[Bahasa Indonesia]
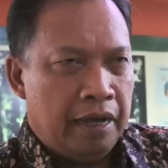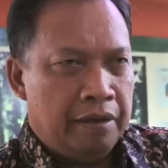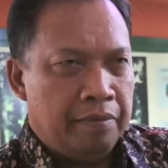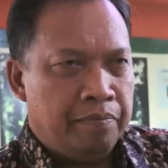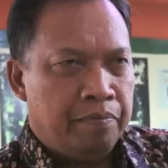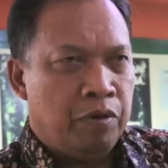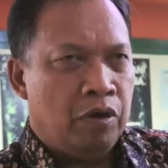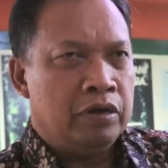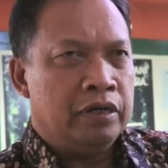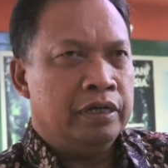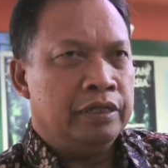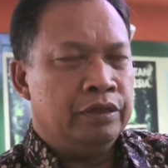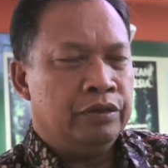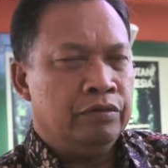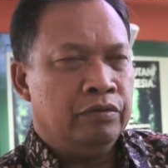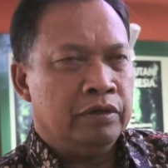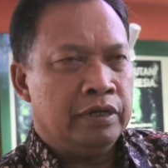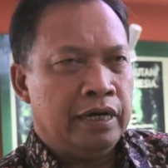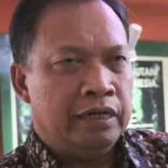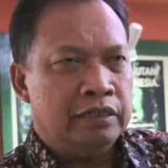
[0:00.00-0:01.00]
IPOC
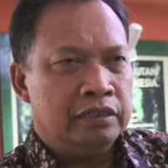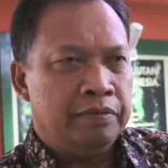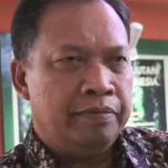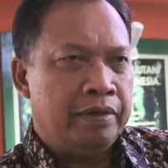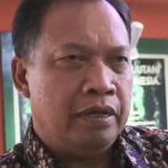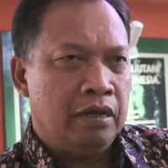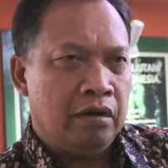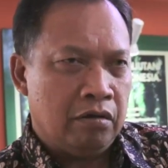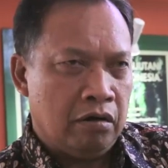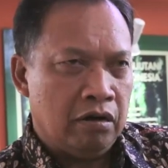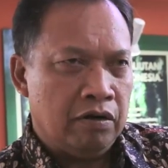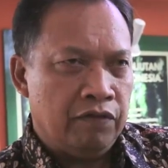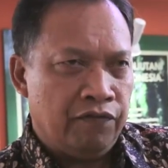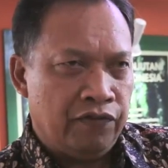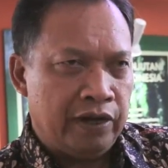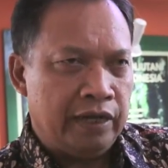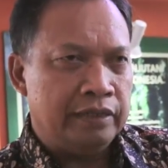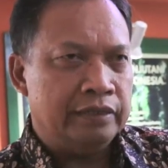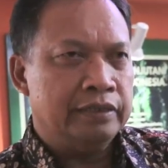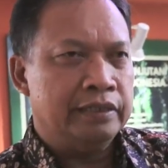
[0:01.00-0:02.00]
itu kan sebenarnya
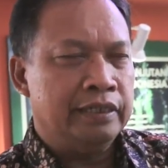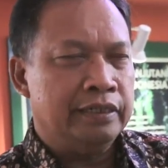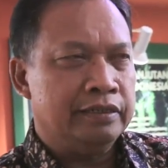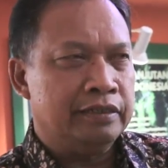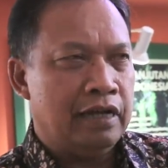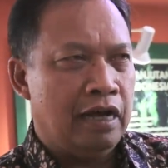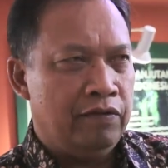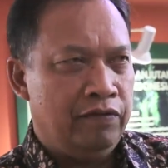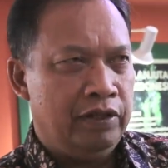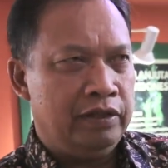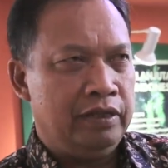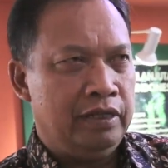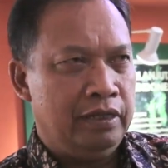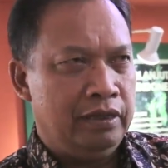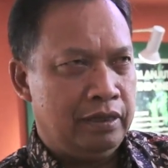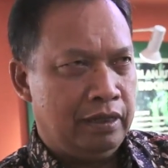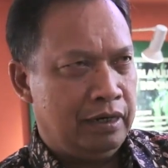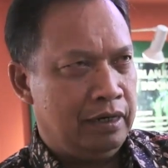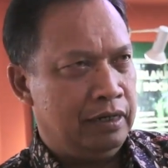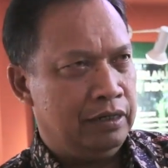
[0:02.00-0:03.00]
konferensi sawit
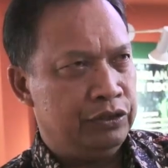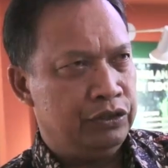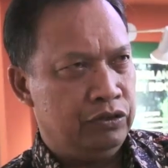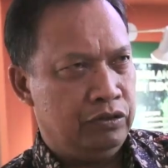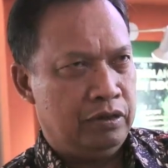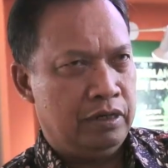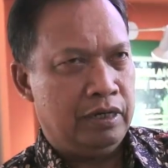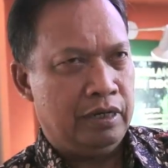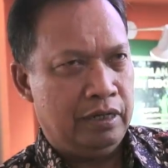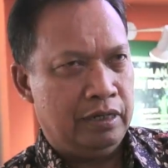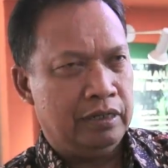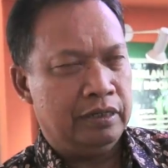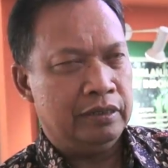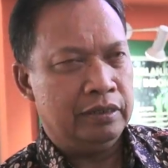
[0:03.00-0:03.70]
internasional.